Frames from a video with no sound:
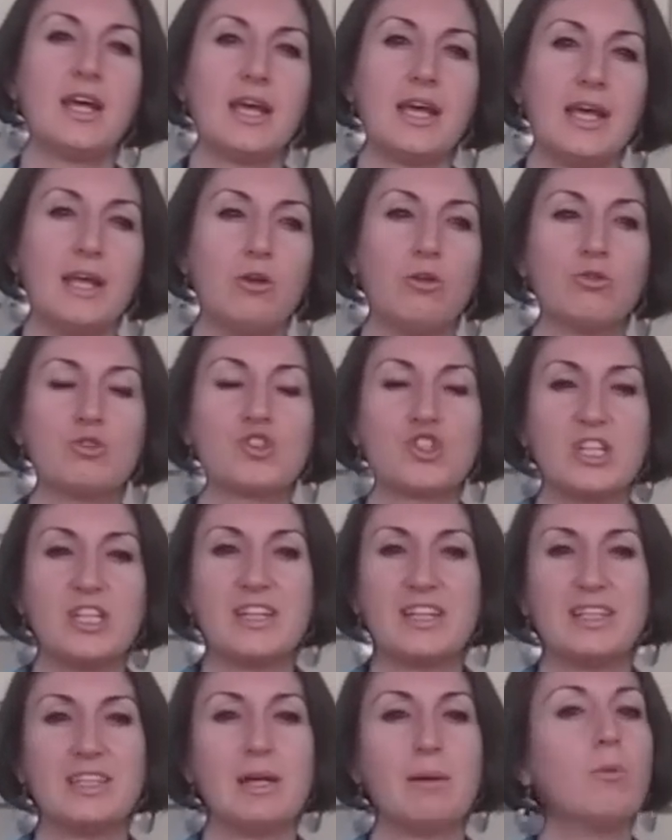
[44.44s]
E non ce
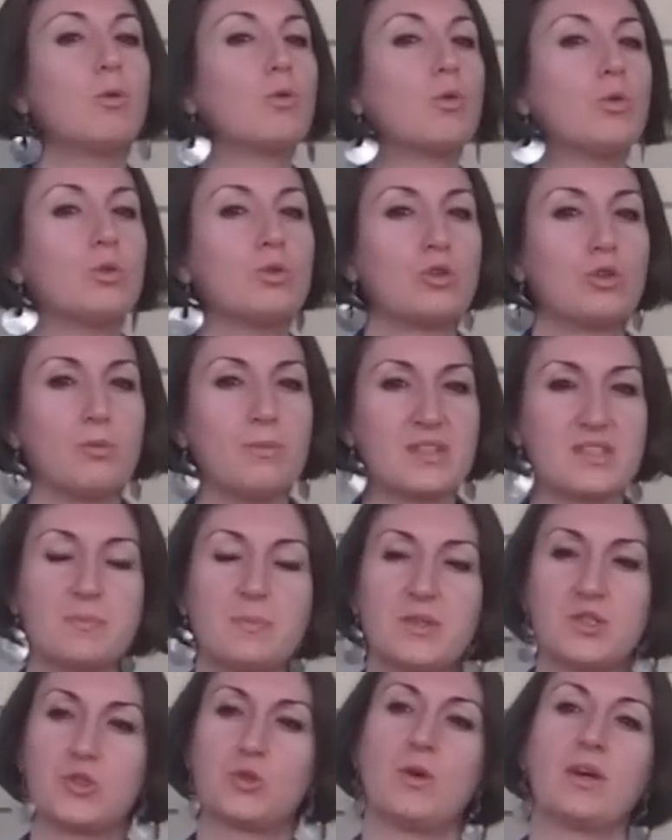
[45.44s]
ne rendiamo conto, ma
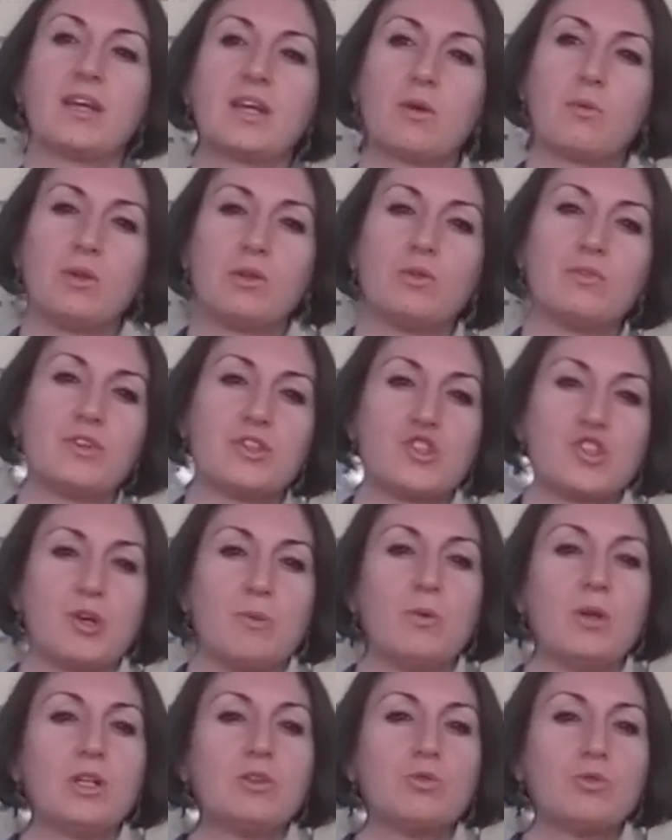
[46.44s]
spesso anche quando
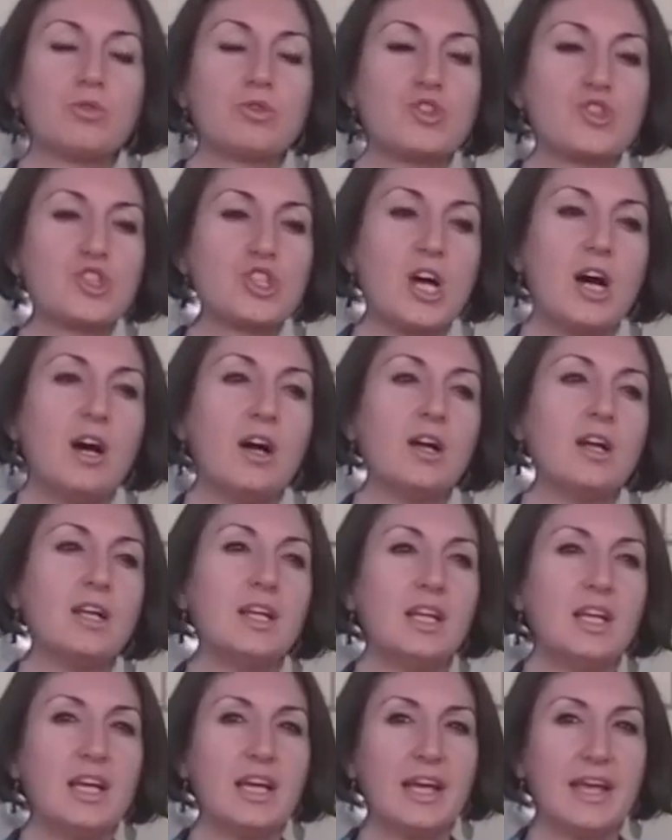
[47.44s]
facciamo la
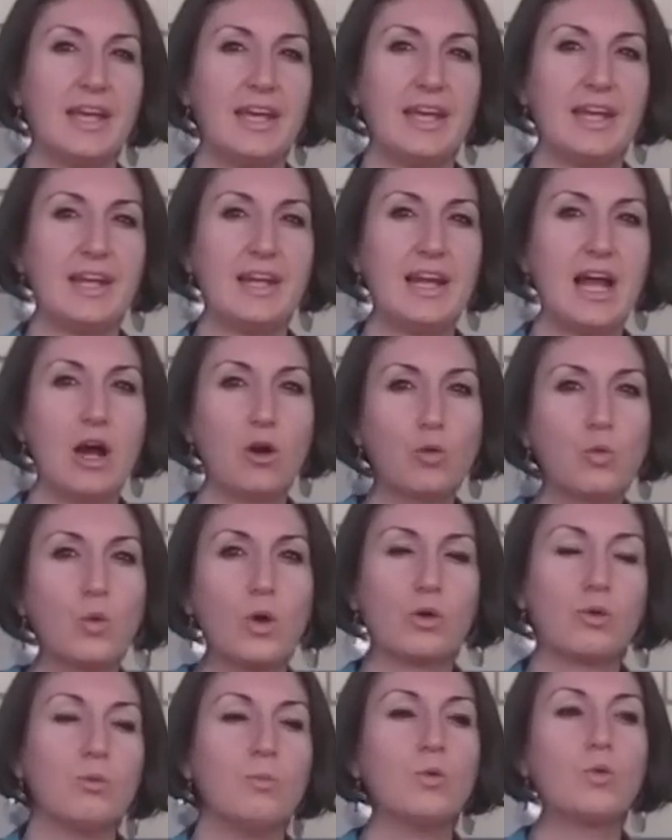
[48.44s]
doccia eh,
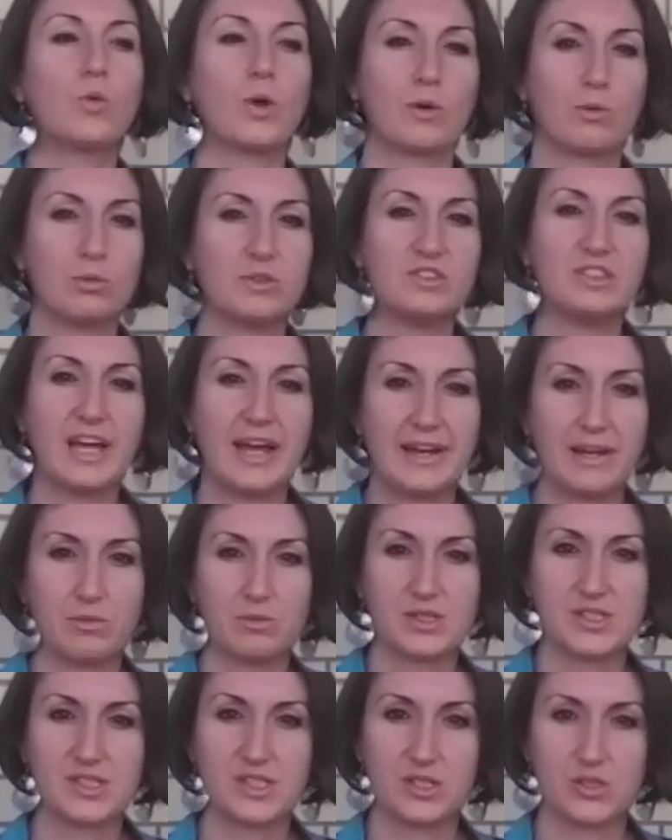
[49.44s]
l'acqua comunque contiene
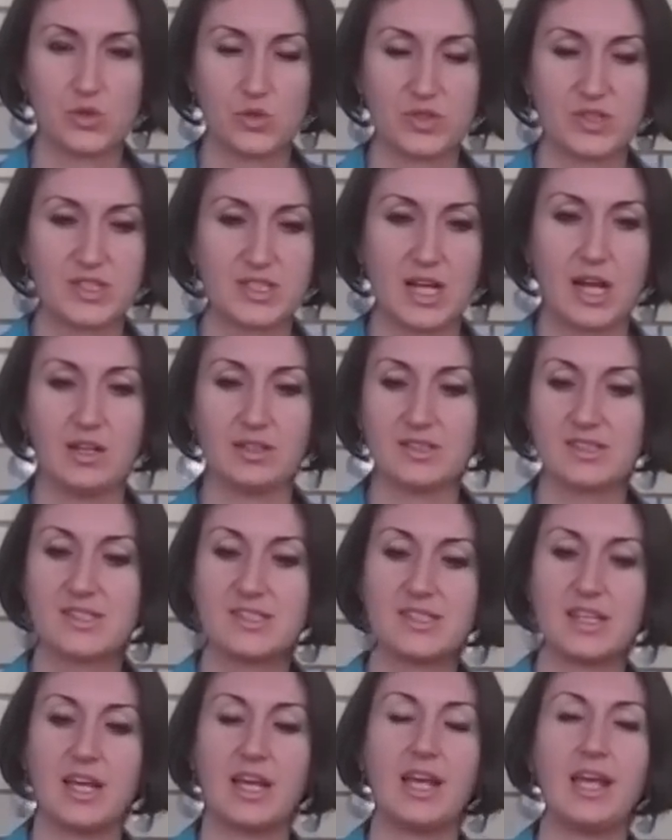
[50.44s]
queste
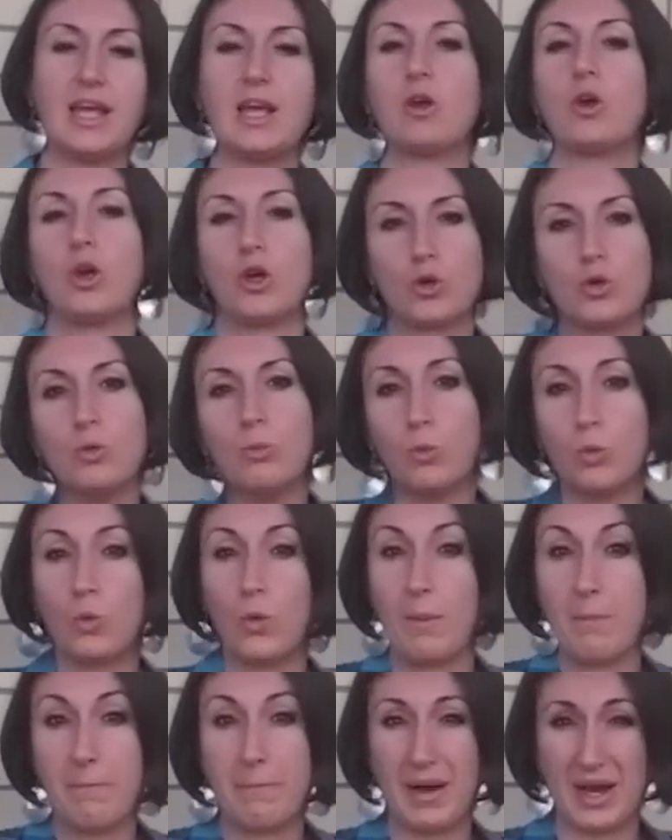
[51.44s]
sostanze e, e
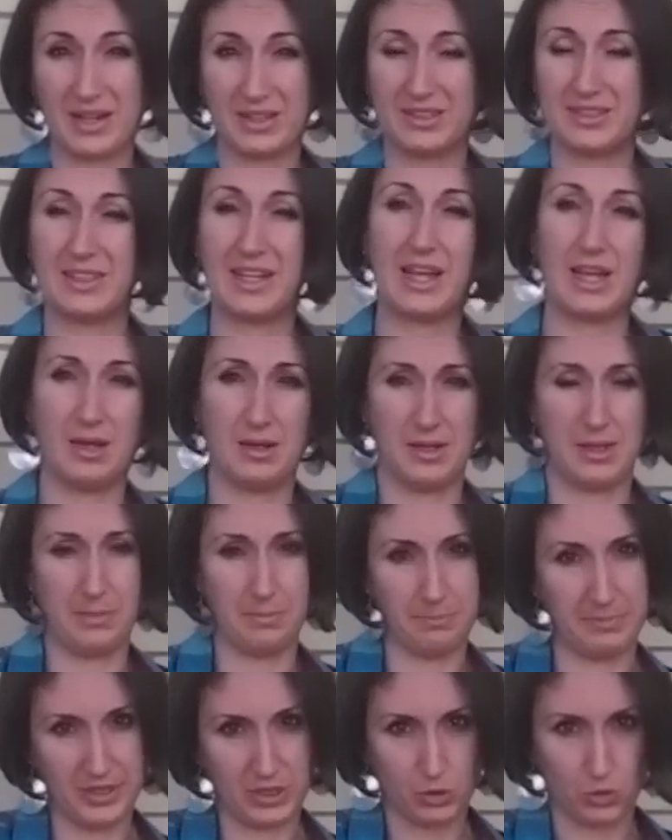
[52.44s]
comunque in parte,
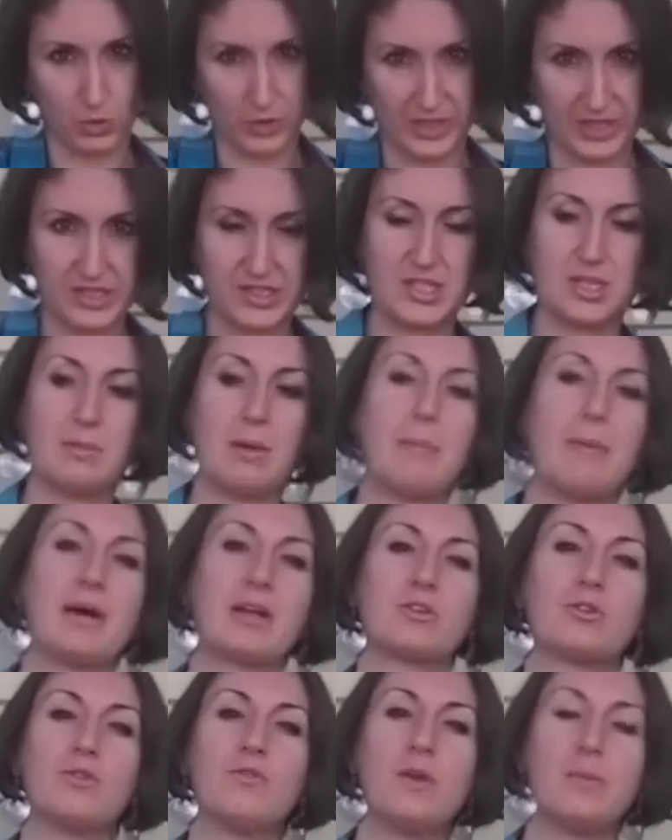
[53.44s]
in piccolissima
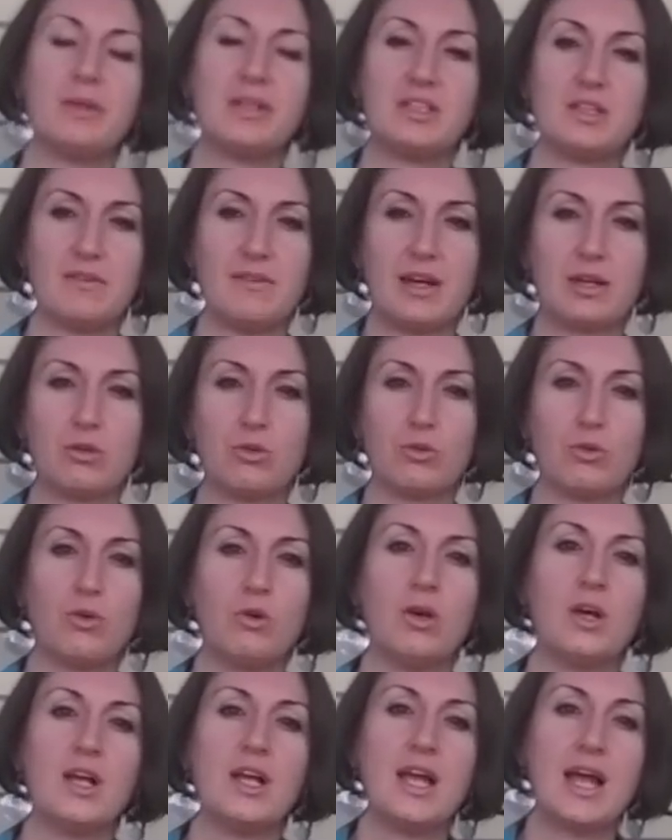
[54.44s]
parte ovviamente,
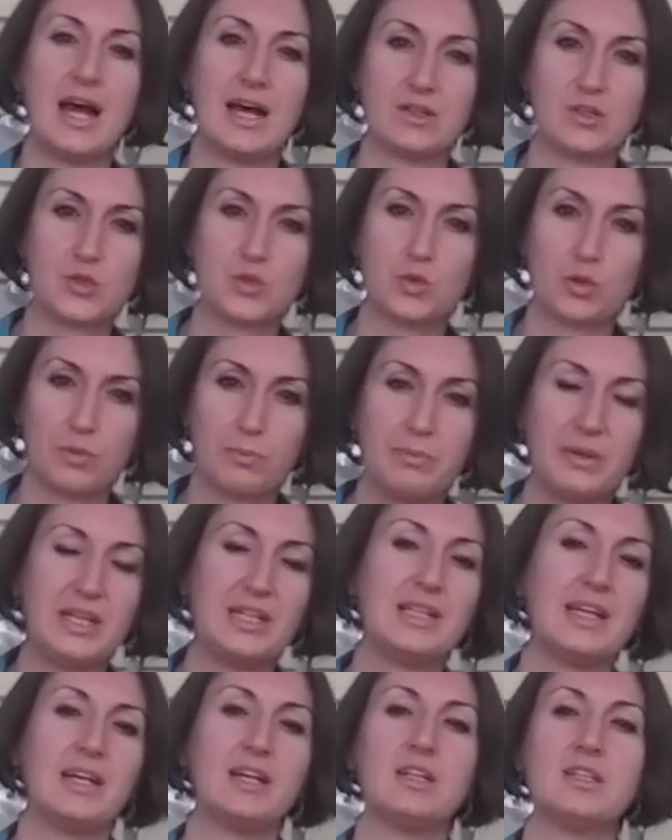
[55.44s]
vengono
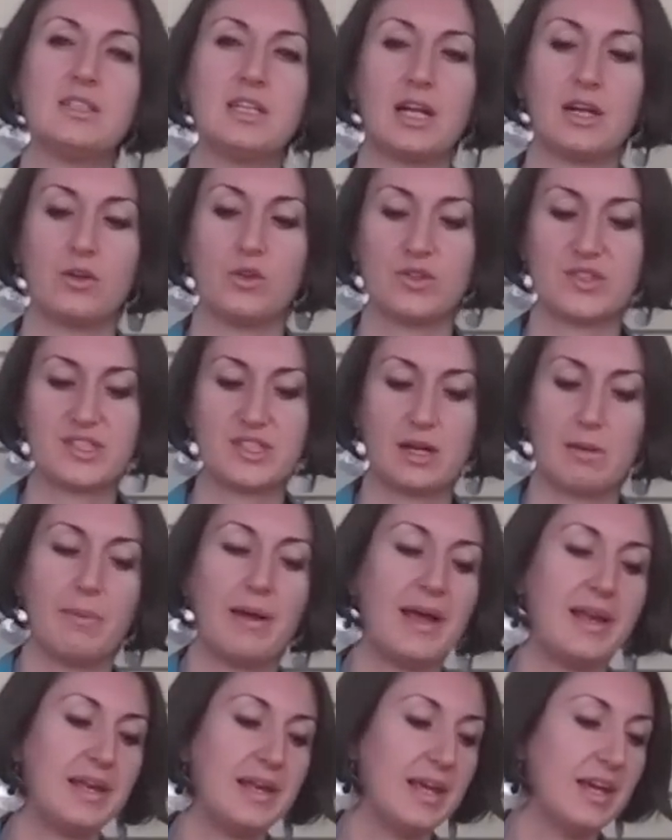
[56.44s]
assorbite dalla nostra
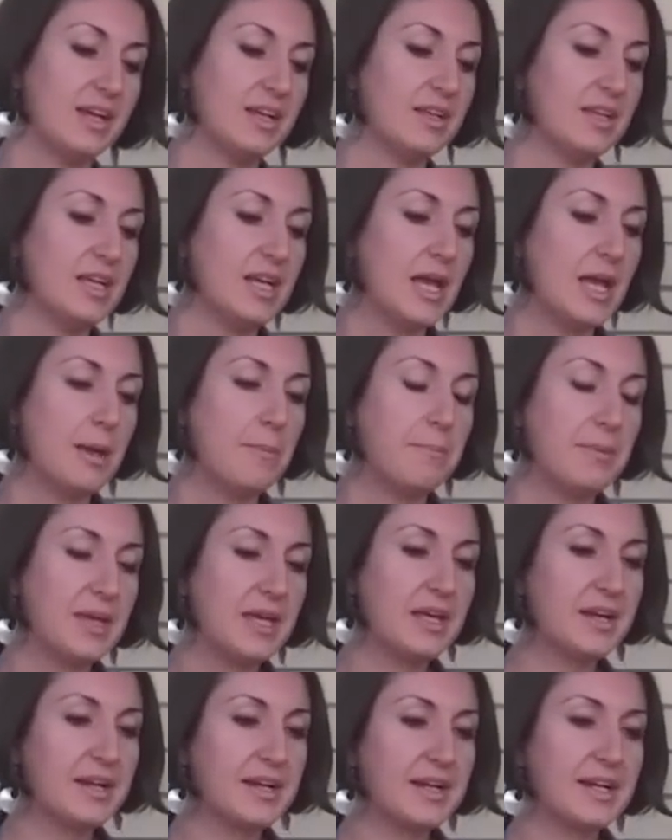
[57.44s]
pelle
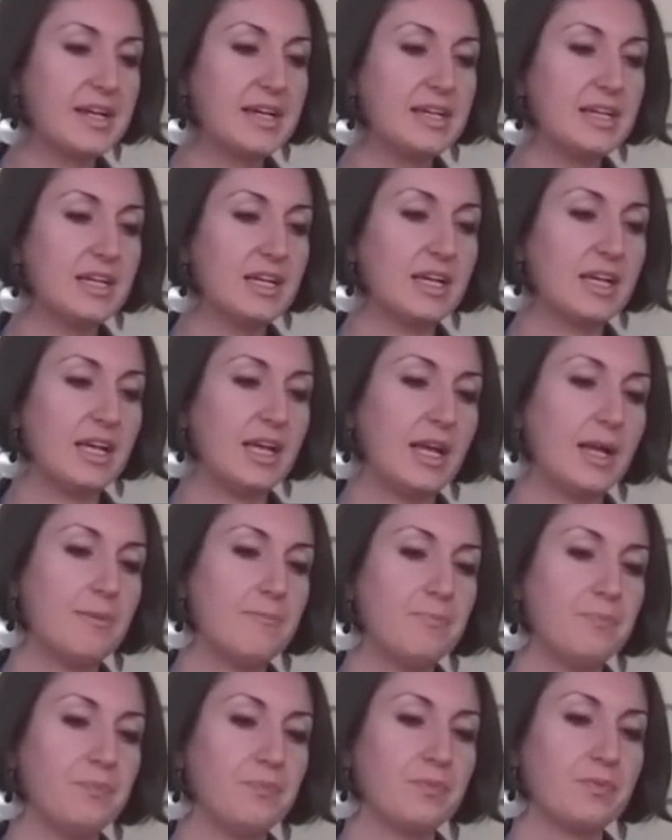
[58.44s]
per
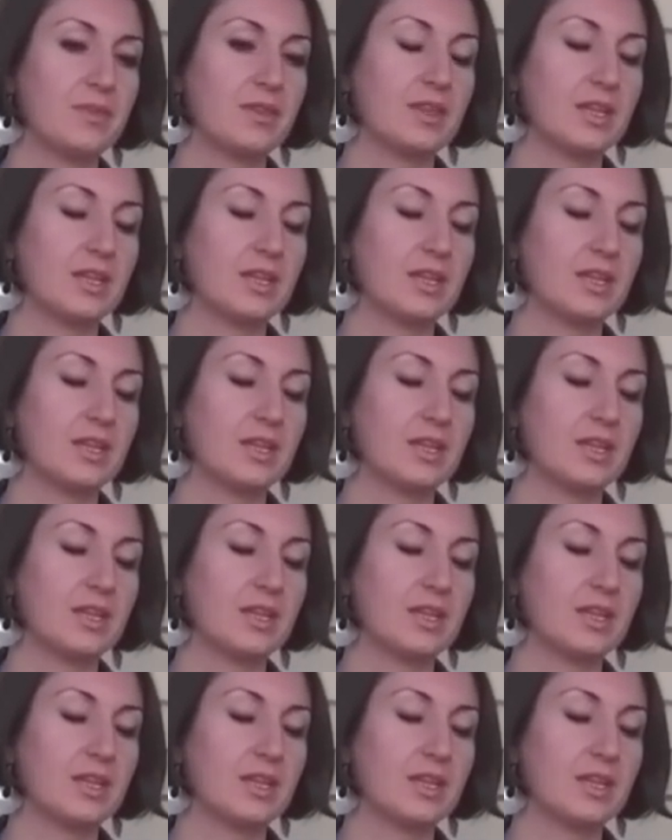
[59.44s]
ehm,